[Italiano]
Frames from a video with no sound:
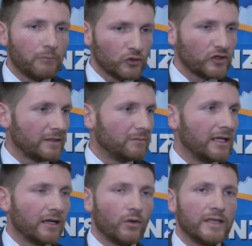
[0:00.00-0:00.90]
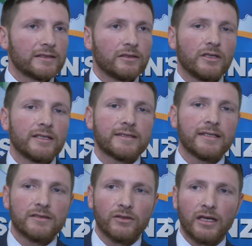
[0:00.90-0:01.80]
possibile questo, nel
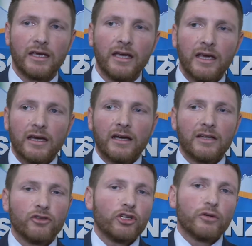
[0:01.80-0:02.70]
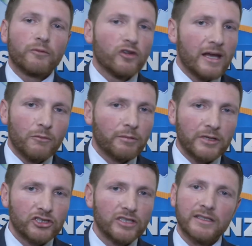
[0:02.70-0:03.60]
senso che eh, noi non vogliamo
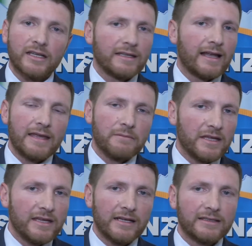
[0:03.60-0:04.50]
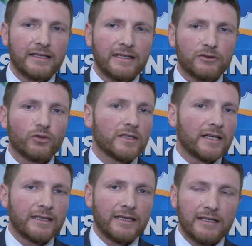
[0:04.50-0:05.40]
prescindere dall'immediata
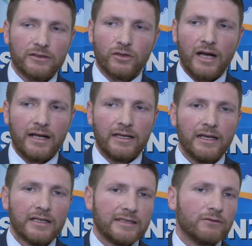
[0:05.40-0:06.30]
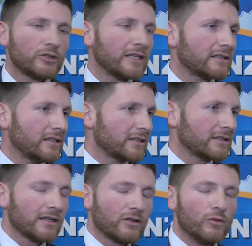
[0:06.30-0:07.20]
tornata elettorale, si vota in
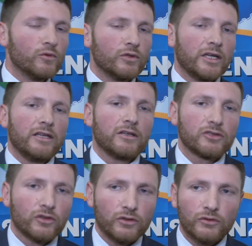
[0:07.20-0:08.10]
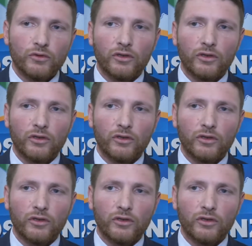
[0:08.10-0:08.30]
33 comuni, io sono,